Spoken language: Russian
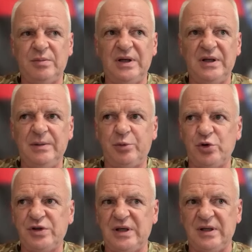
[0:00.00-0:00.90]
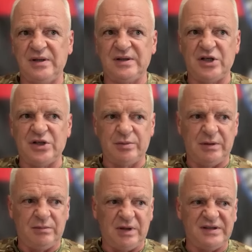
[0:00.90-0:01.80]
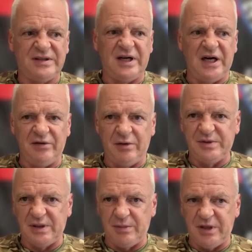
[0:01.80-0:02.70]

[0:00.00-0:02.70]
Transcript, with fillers: мы не просто, скажем, там отстреливаемся,